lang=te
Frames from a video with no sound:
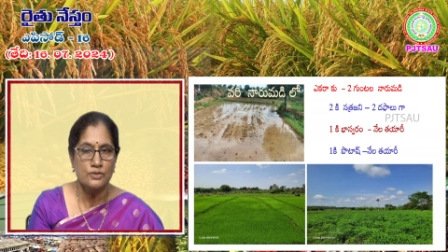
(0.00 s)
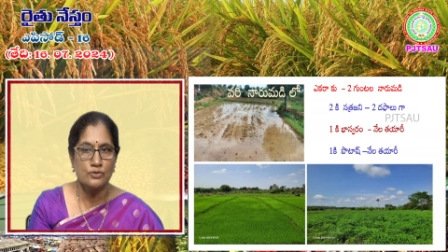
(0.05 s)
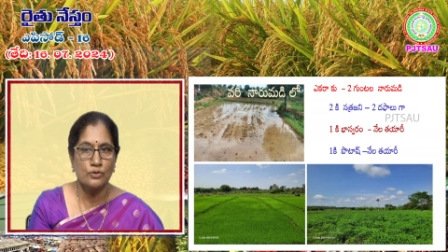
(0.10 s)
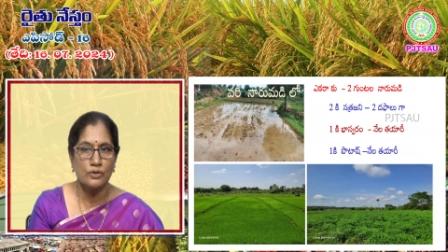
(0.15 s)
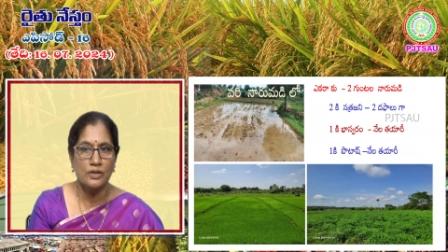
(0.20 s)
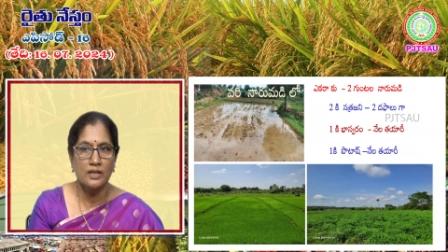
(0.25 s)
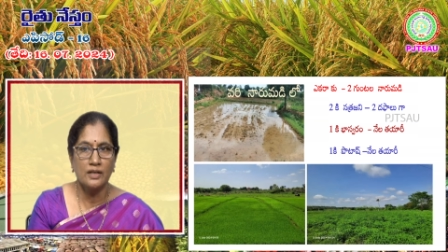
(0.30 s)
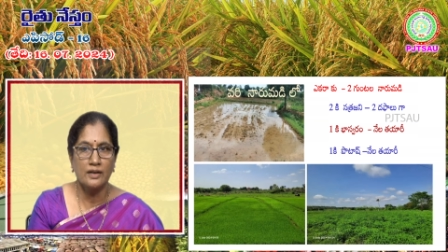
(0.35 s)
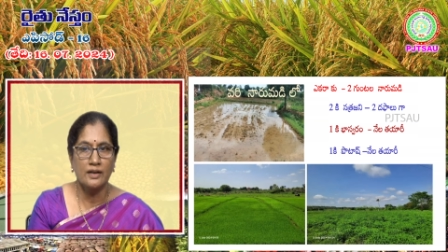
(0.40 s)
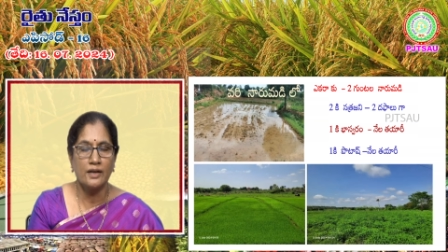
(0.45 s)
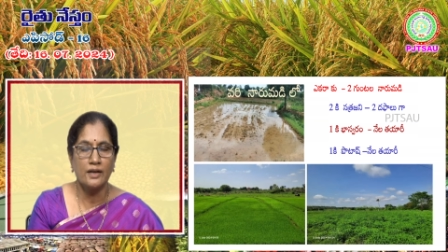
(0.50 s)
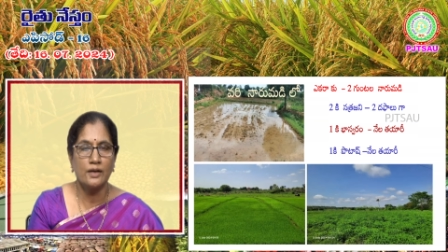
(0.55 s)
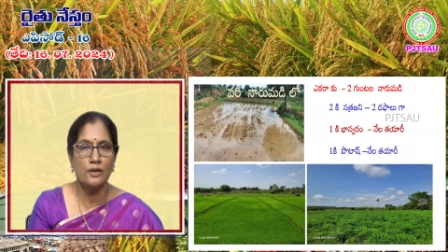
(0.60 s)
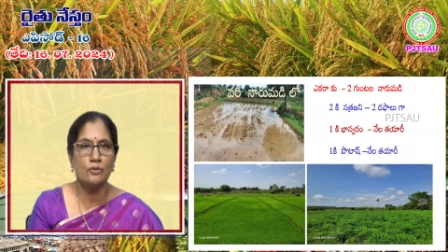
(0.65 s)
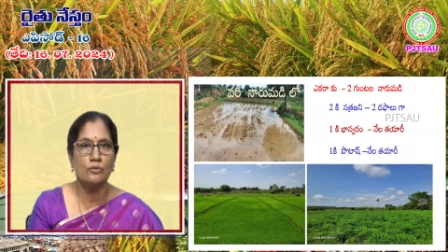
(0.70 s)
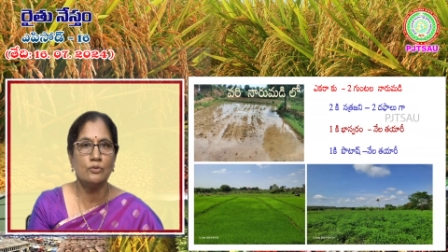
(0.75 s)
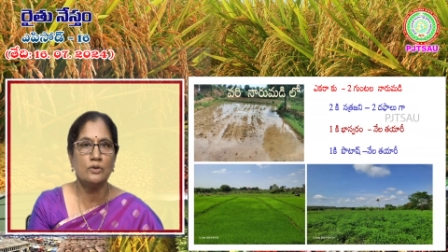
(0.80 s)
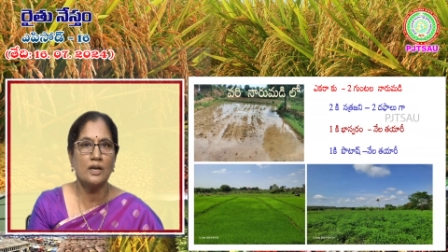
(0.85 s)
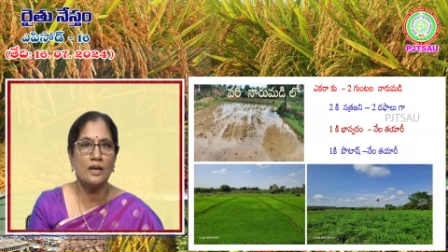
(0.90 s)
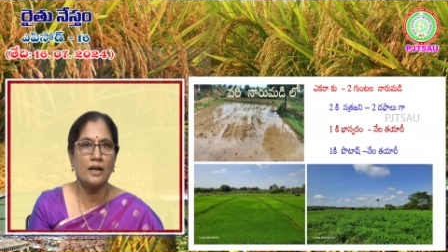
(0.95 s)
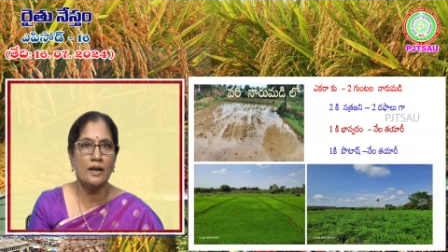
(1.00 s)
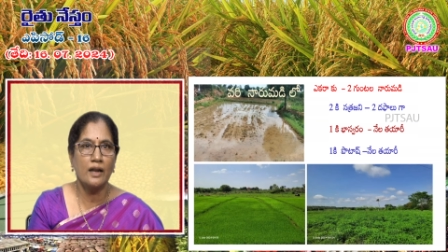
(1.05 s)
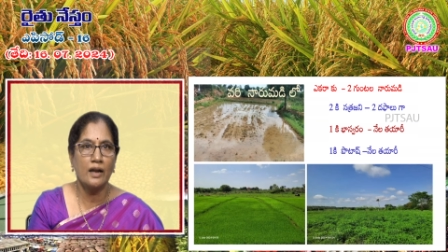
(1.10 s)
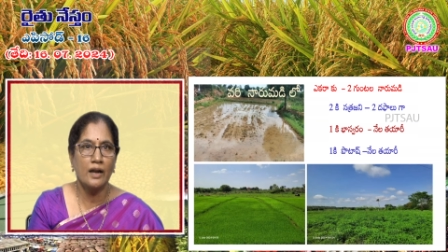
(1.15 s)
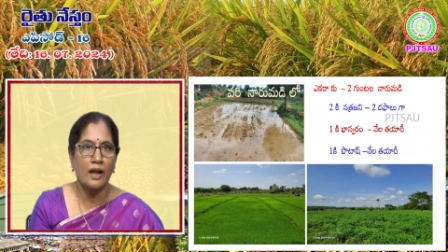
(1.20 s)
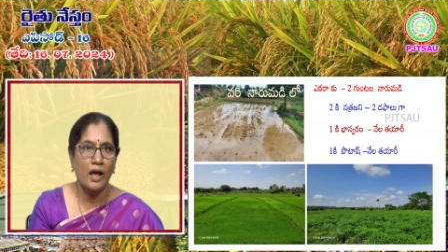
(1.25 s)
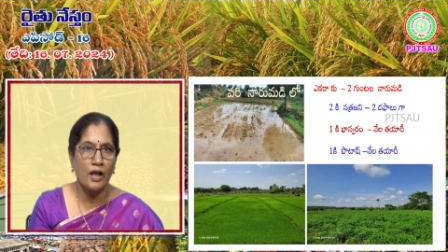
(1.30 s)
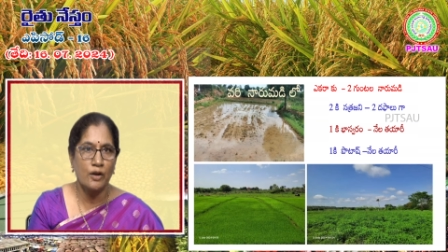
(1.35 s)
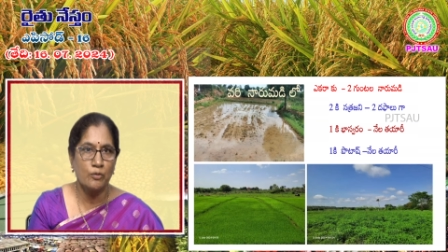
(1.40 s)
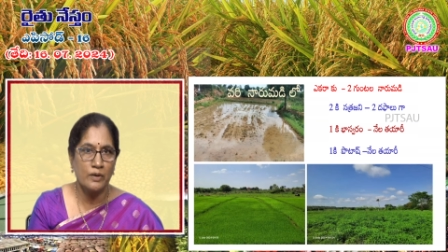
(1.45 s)
సో ఈ రెండు గుంటల
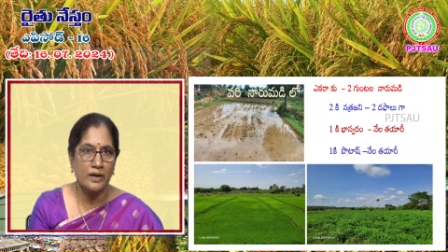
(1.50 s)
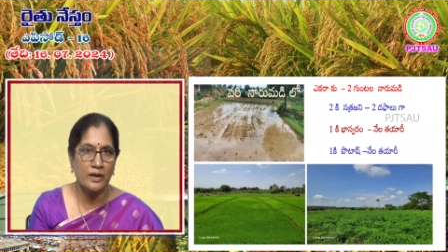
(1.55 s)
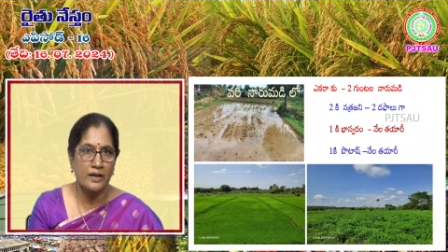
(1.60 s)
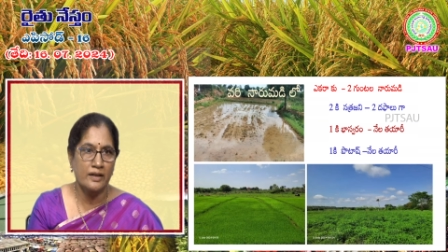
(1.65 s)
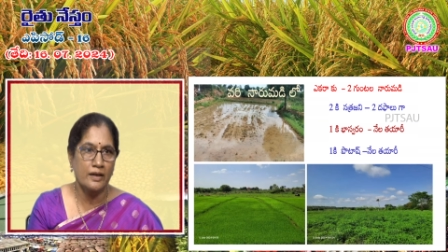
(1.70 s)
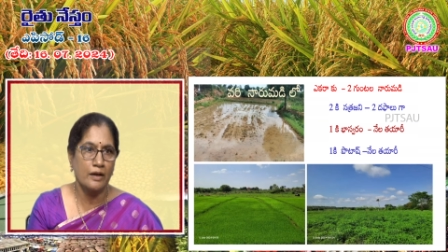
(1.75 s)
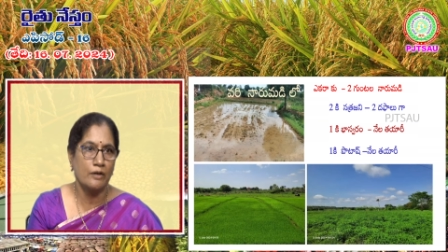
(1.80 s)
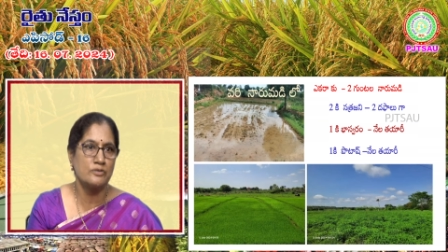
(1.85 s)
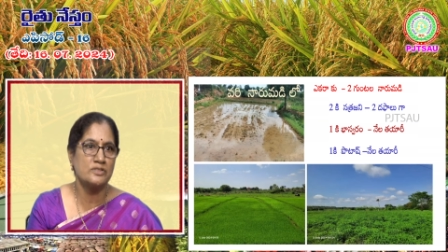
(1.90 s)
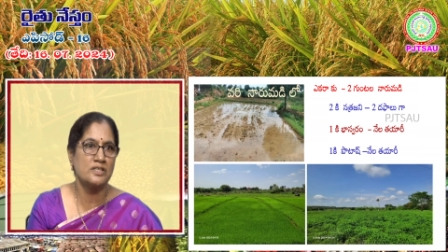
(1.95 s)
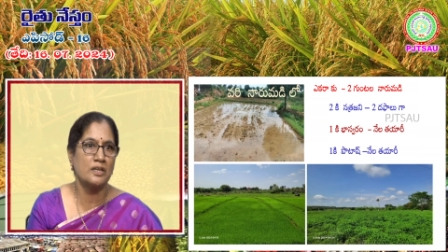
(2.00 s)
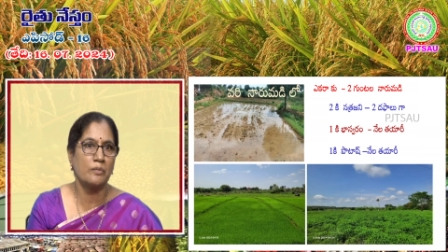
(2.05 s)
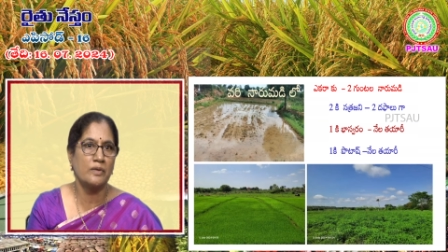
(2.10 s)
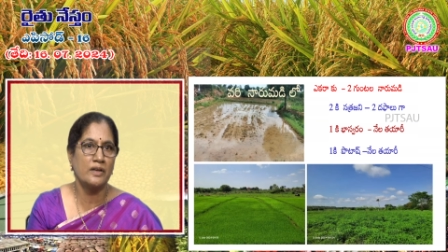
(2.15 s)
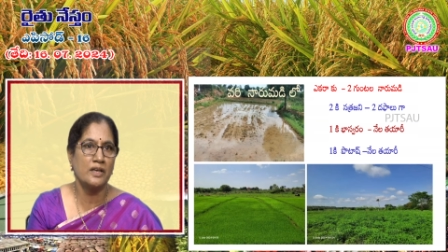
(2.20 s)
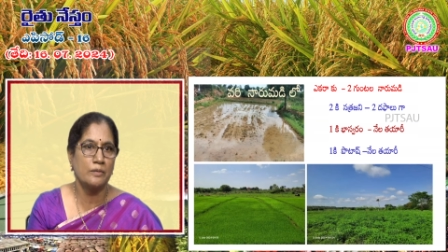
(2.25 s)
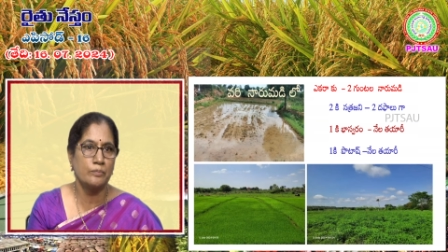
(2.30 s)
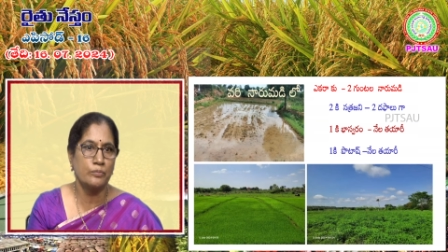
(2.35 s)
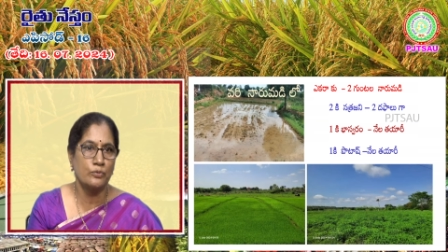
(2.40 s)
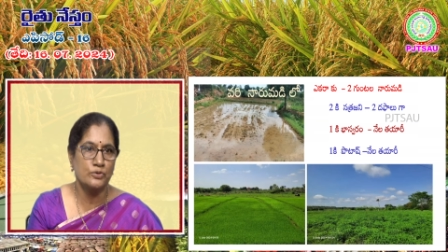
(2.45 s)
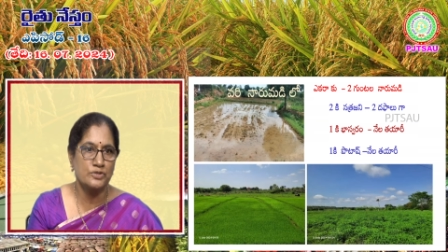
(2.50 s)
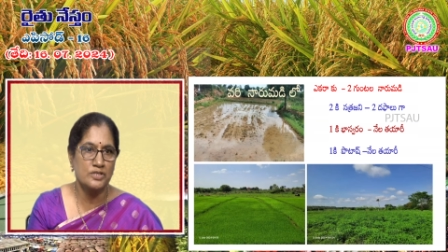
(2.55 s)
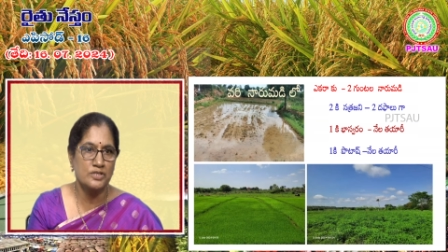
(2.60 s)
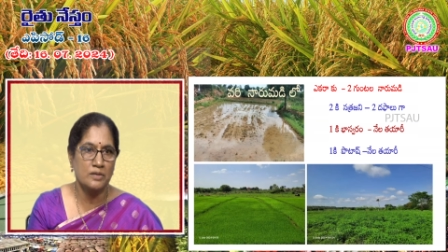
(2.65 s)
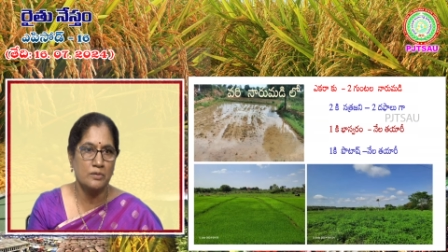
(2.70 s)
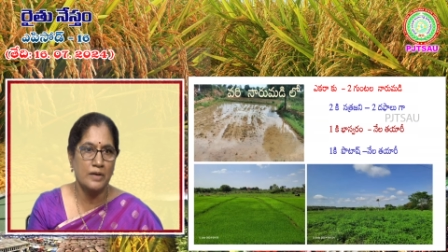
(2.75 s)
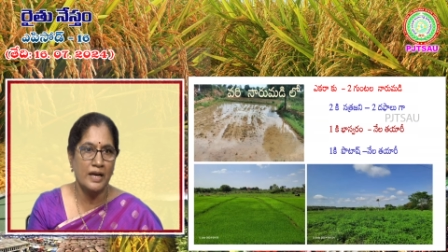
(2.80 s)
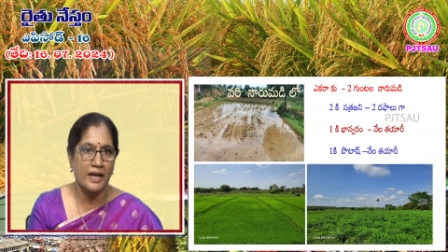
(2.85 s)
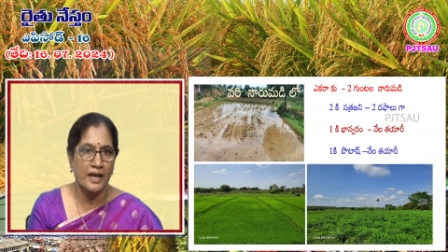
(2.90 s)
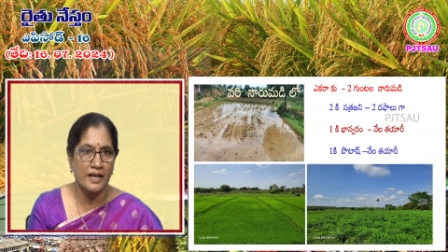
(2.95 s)
నారుమడికి అవసరమయ్యే
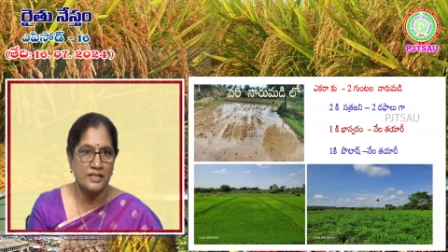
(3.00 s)
పోషక